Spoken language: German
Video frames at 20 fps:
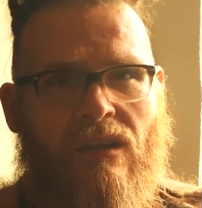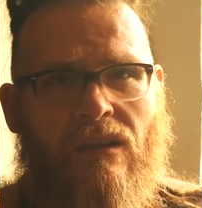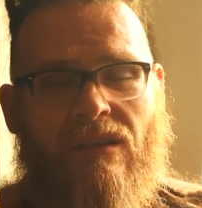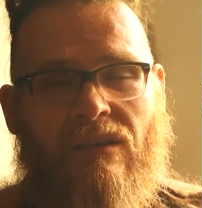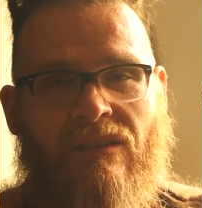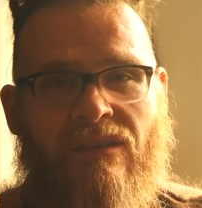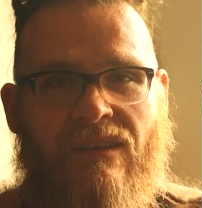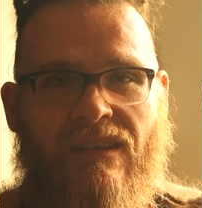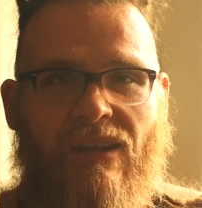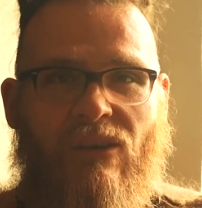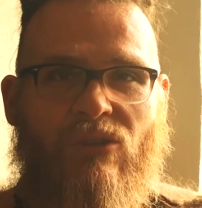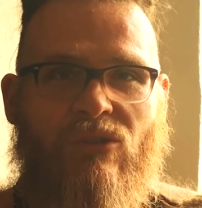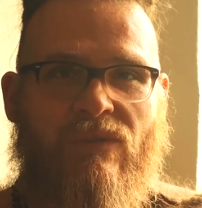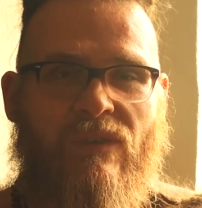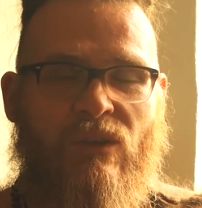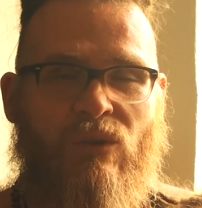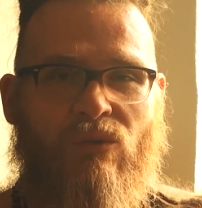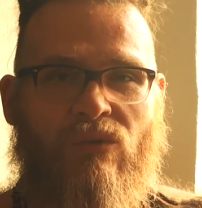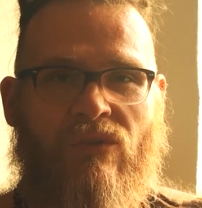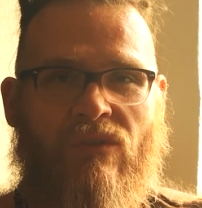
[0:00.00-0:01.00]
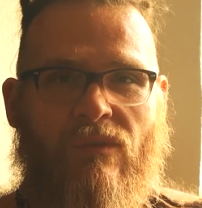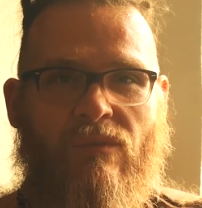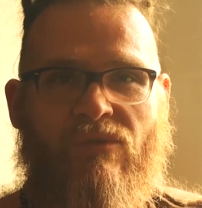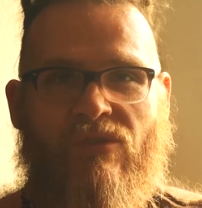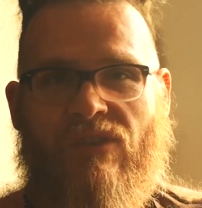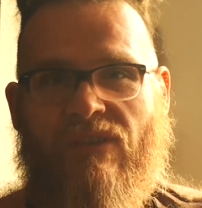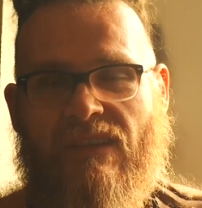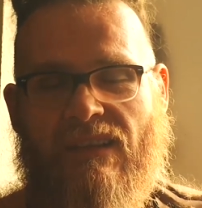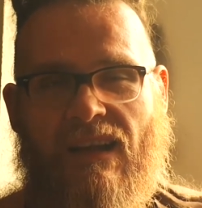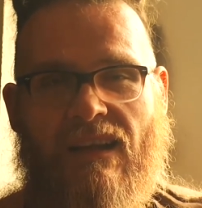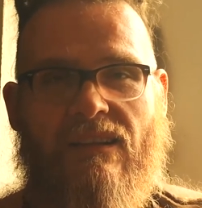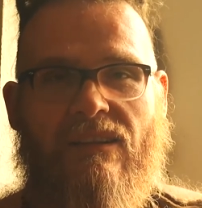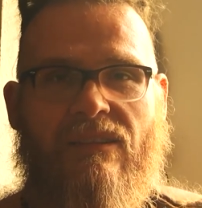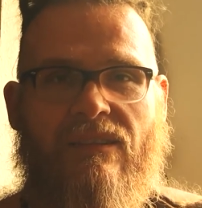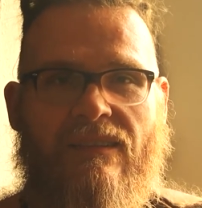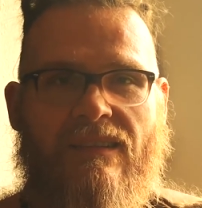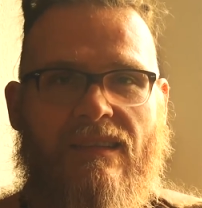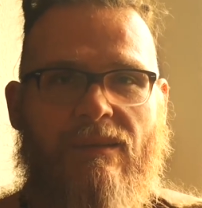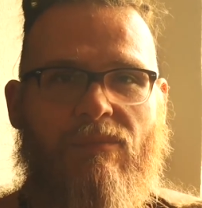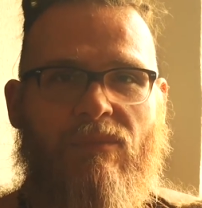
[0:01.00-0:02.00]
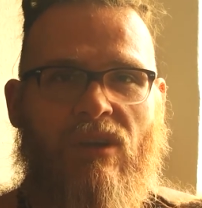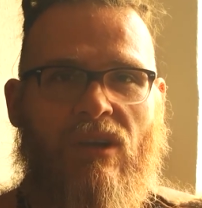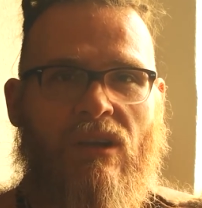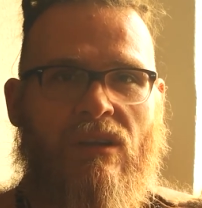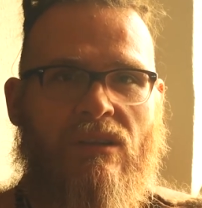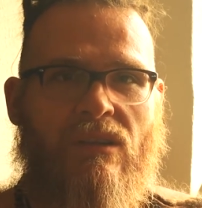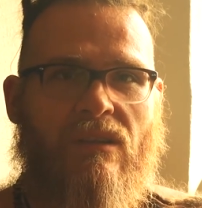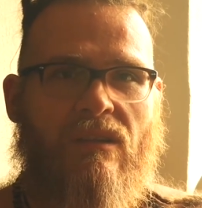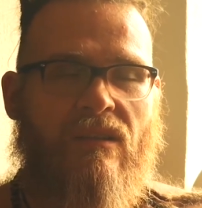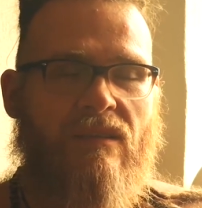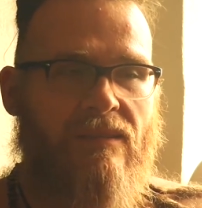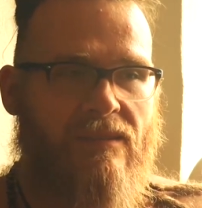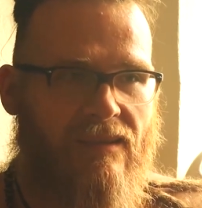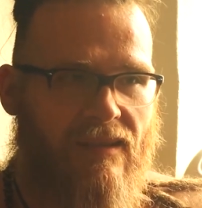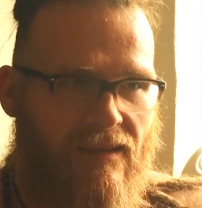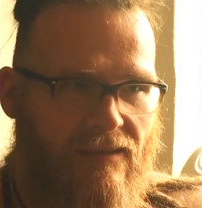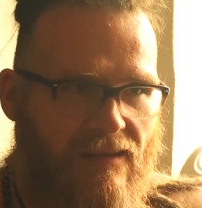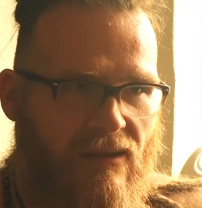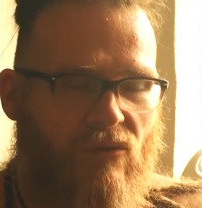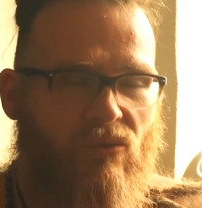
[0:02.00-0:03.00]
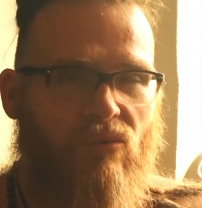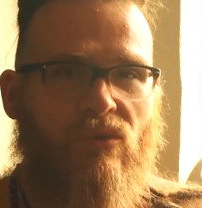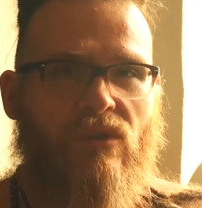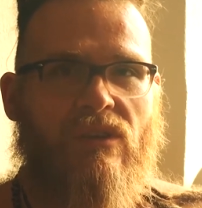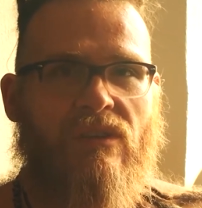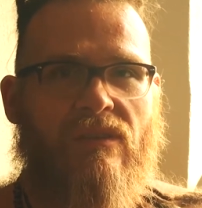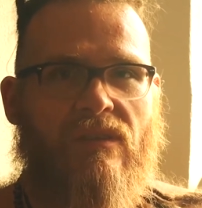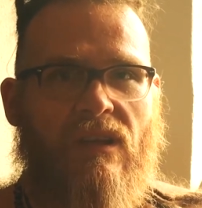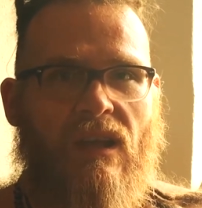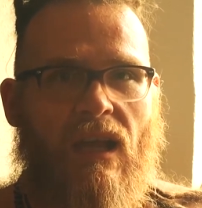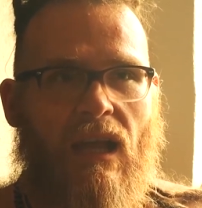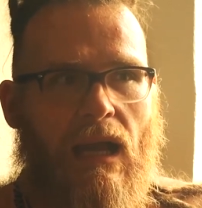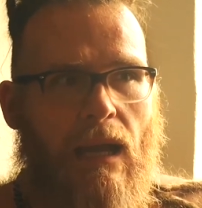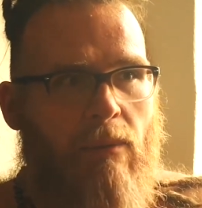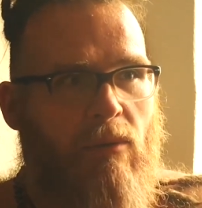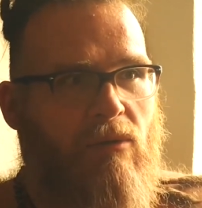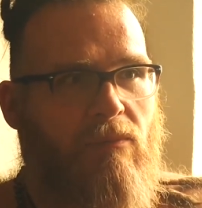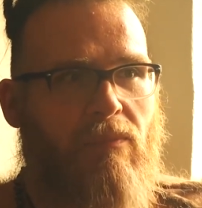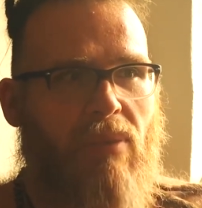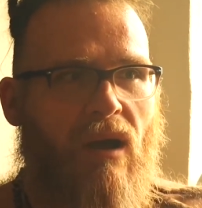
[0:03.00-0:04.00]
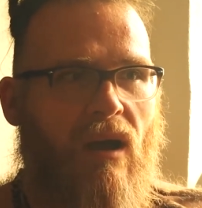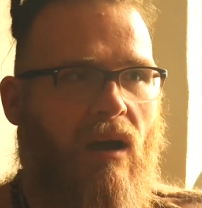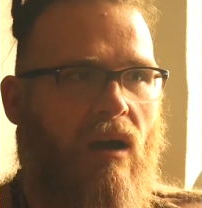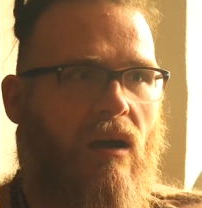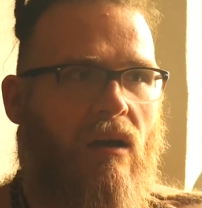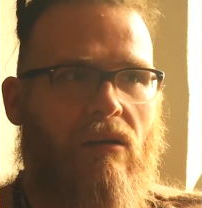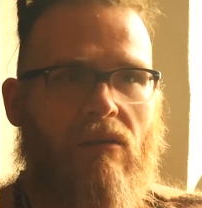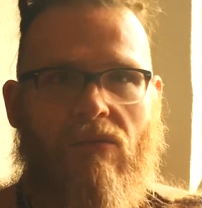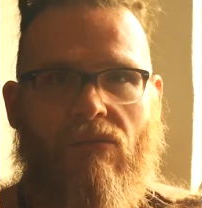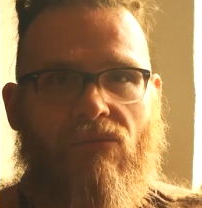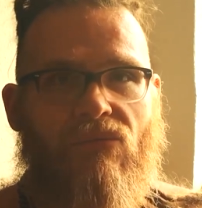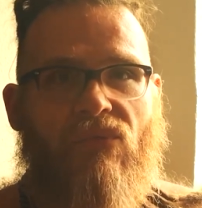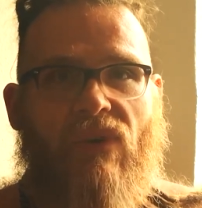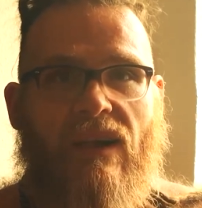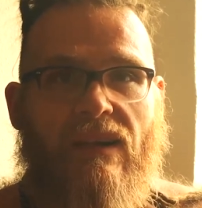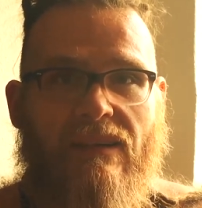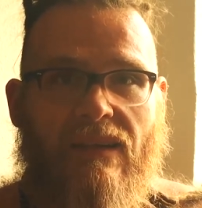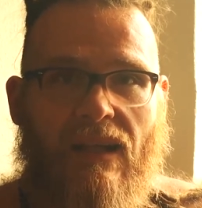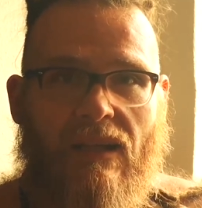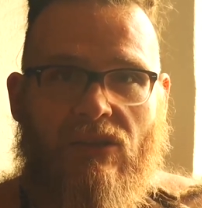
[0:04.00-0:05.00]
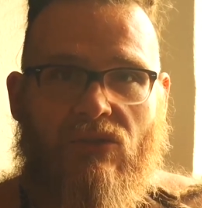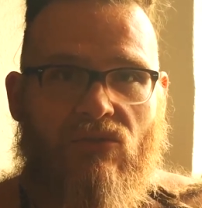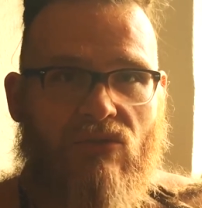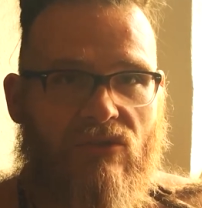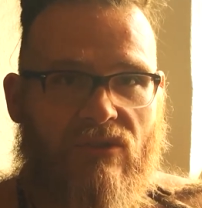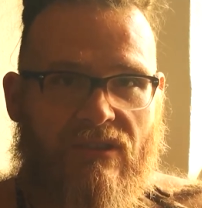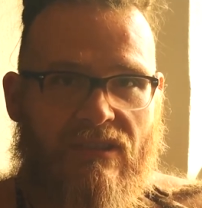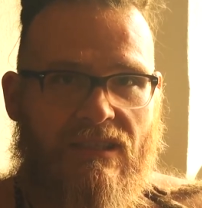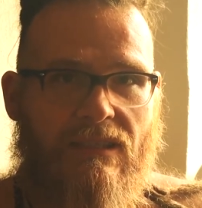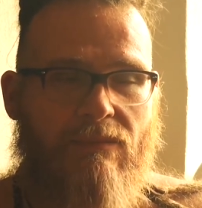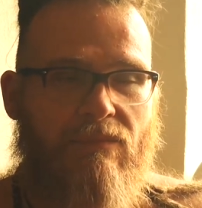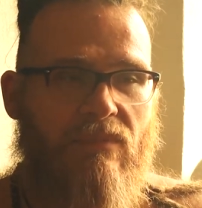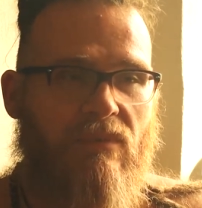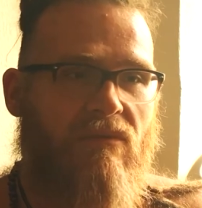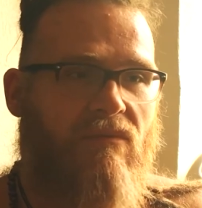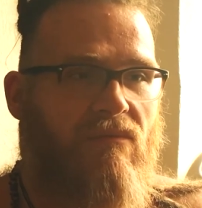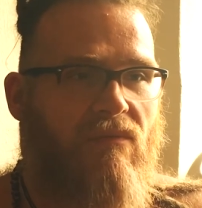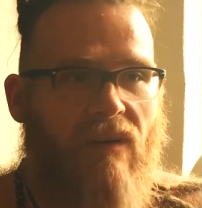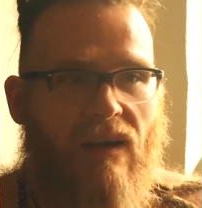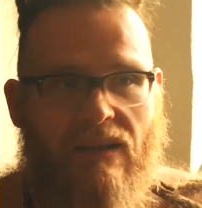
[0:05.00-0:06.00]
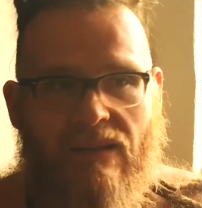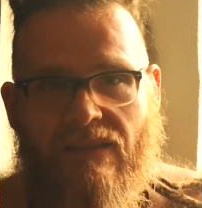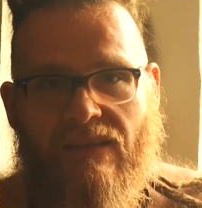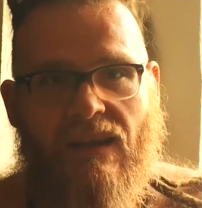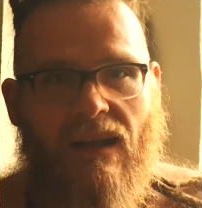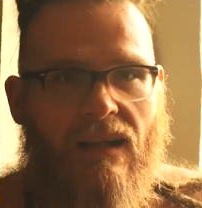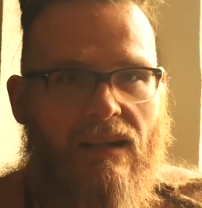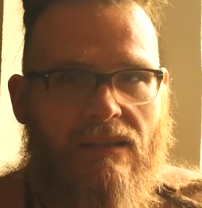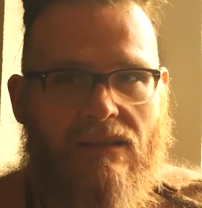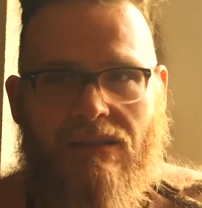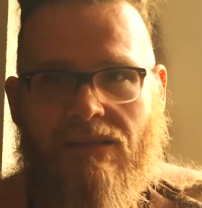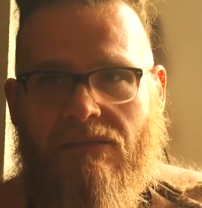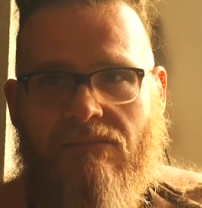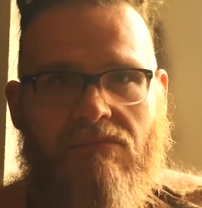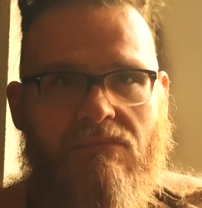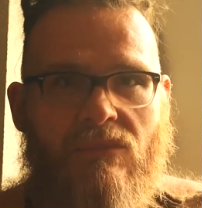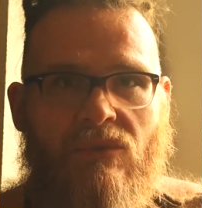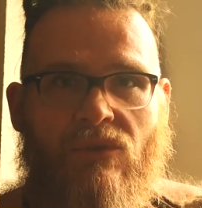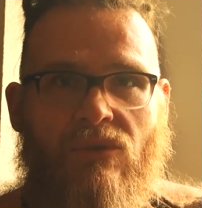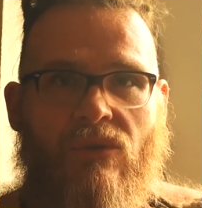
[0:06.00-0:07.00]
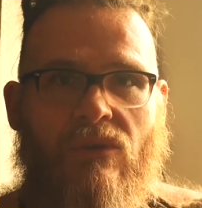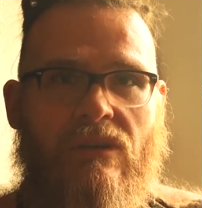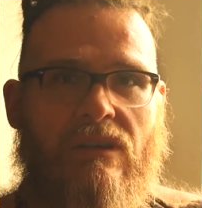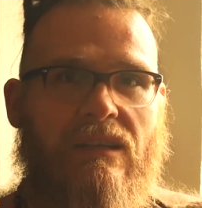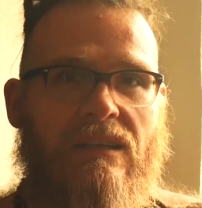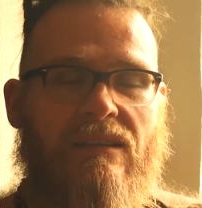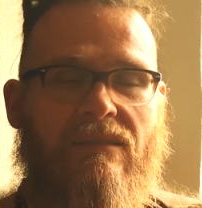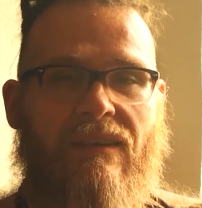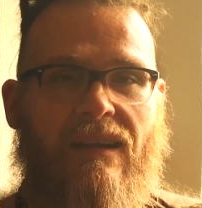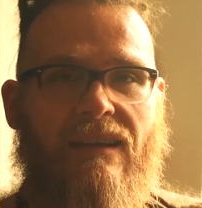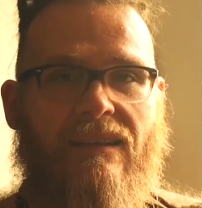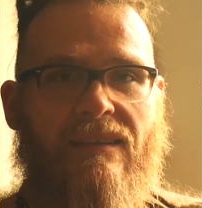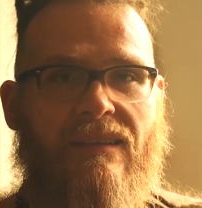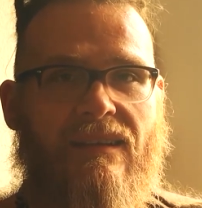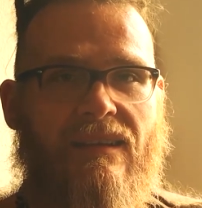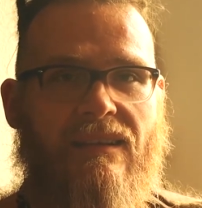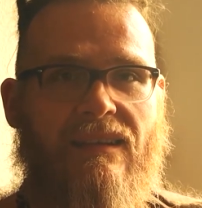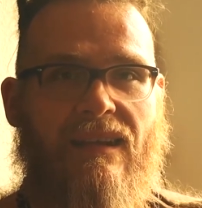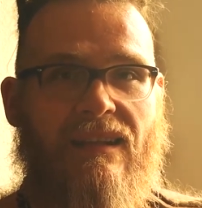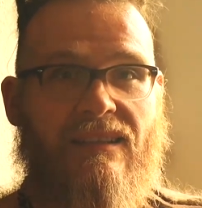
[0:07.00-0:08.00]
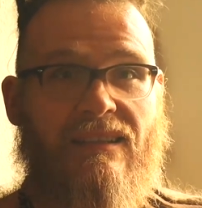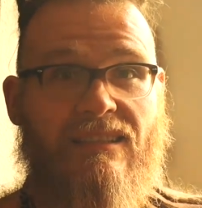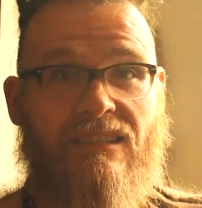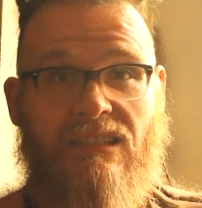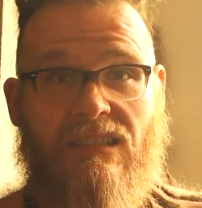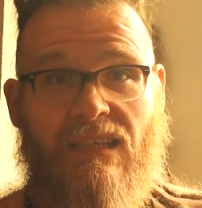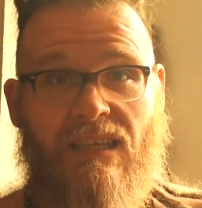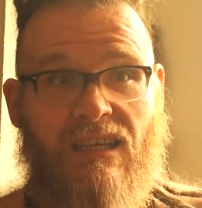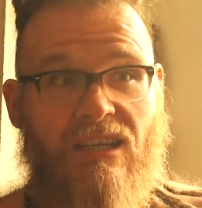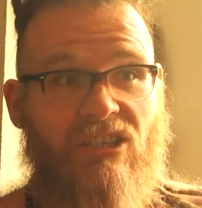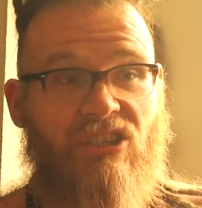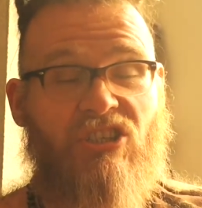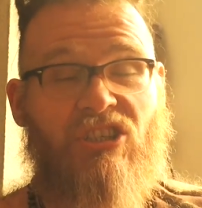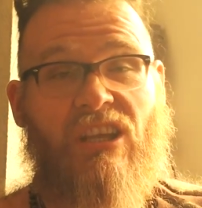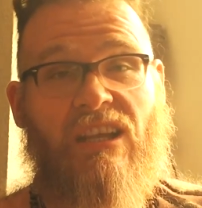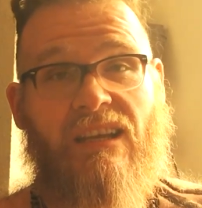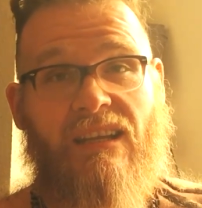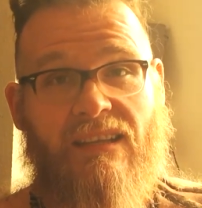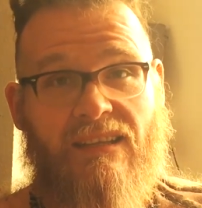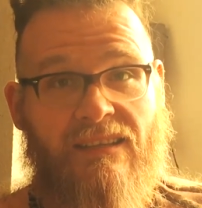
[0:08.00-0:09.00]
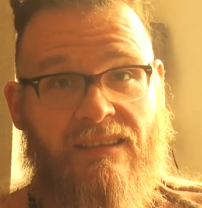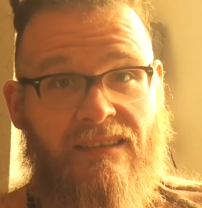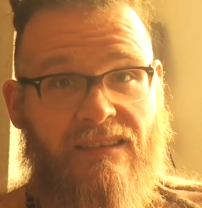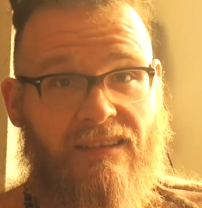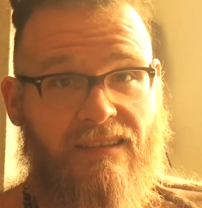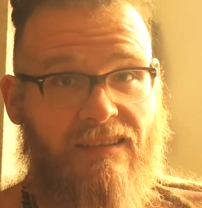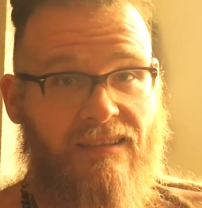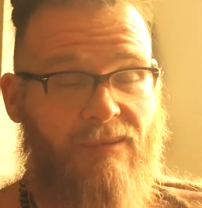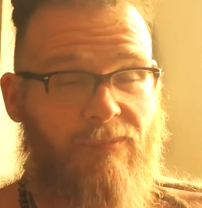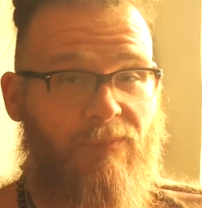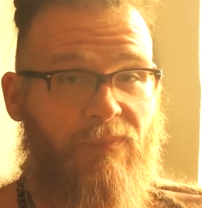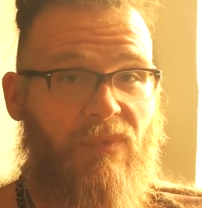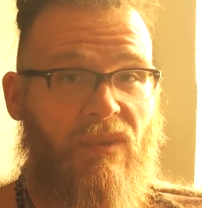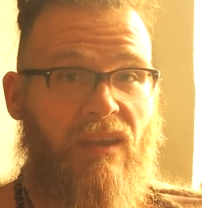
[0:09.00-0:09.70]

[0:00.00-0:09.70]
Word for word: Das ist genauso wie in unserem Sozialsystem. Das ist ein sehr, sehr gutes, aber ein paar fallen halt durchs Sieb, weil sie halt in irgendeiner Weise dann halt nicht standardisiert sind.